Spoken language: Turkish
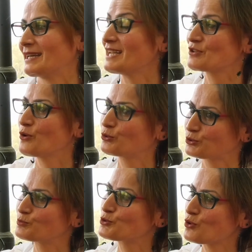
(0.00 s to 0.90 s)
Keşke
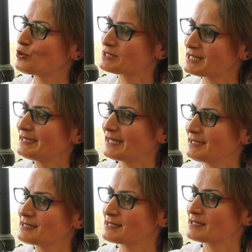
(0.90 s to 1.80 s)
okutmuş olsaydı
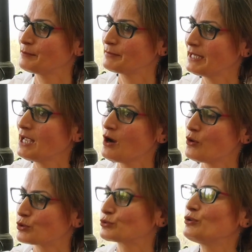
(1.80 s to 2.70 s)
en azından bir
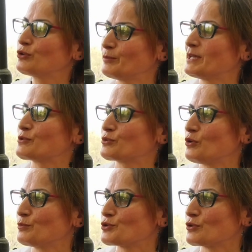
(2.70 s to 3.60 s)
ortaokul mezunu
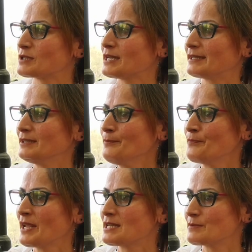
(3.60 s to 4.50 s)
olmuş olsaydım.
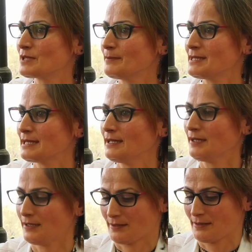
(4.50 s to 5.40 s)
Şimdi
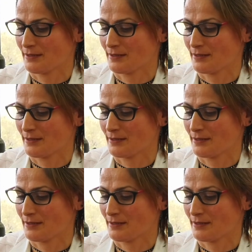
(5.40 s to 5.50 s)
mesela e,